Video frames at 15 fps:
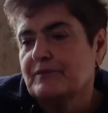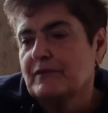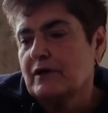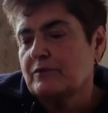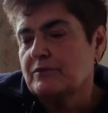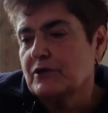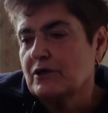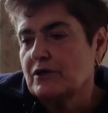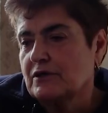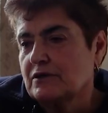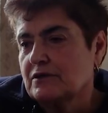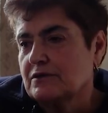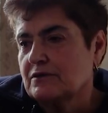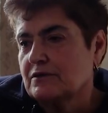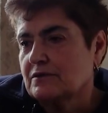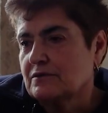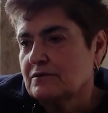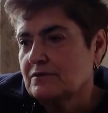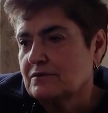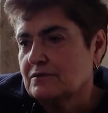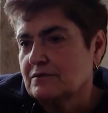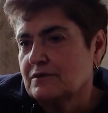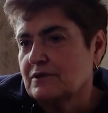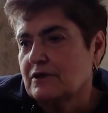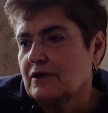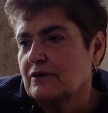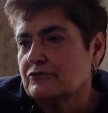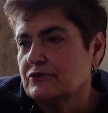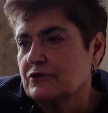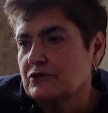aksi takdirde
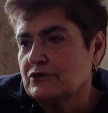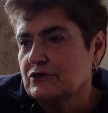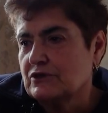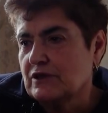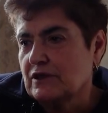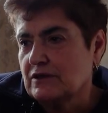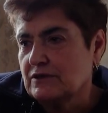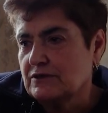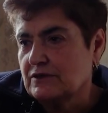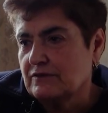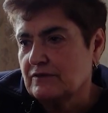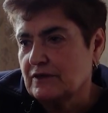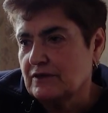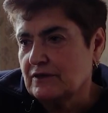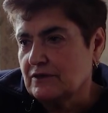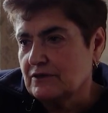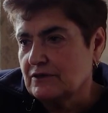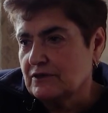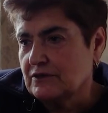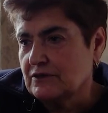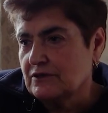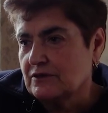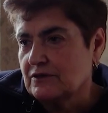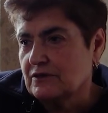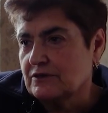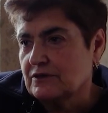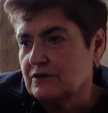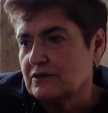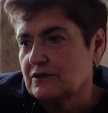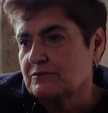Azerbaycan'ın bize saldıracağını belirtti.
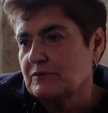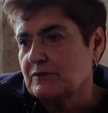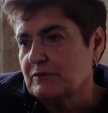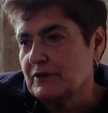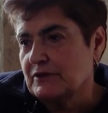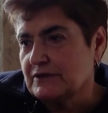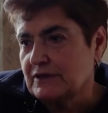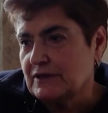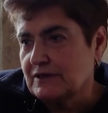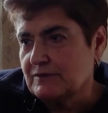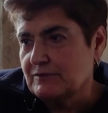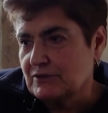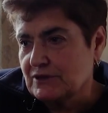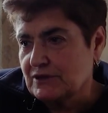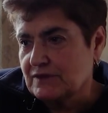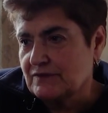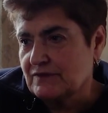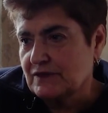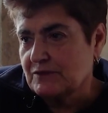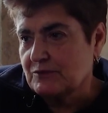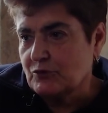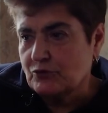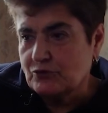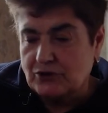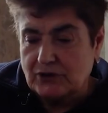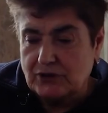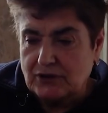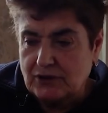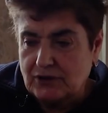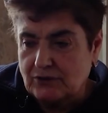Akıllı durmasak Türkiye'de
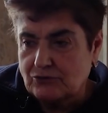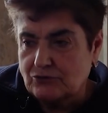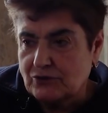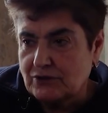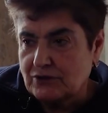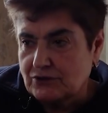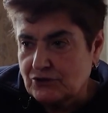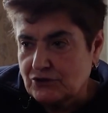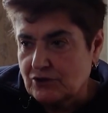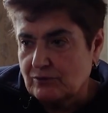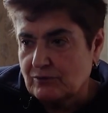saldıracakmış